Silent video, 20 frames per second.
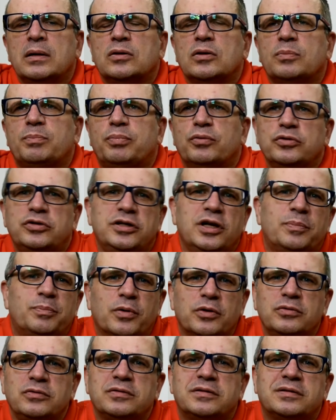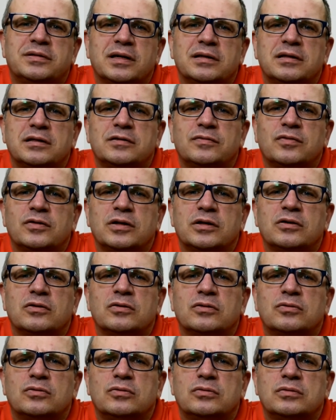No, później podniósł cenę
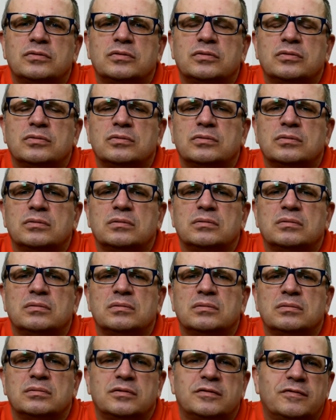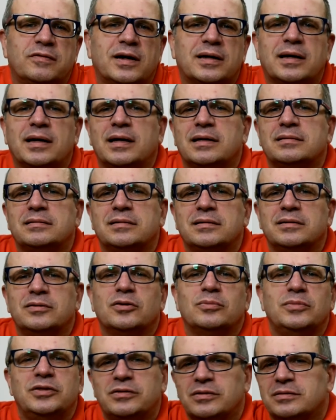swojego kursu dwa razy,
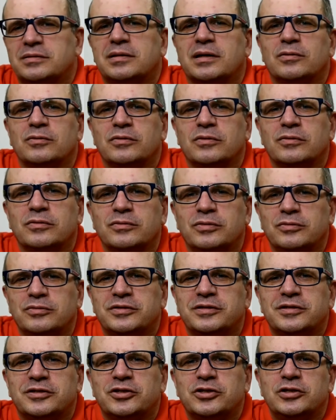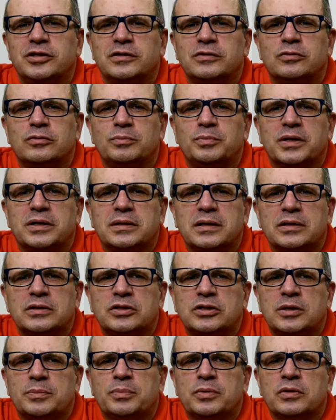no mi zostało już z 30
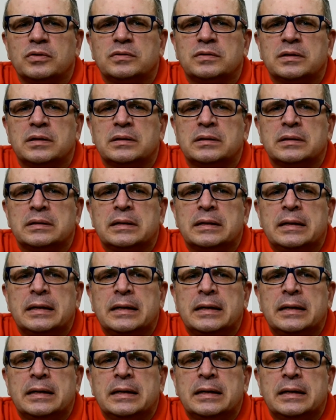15%.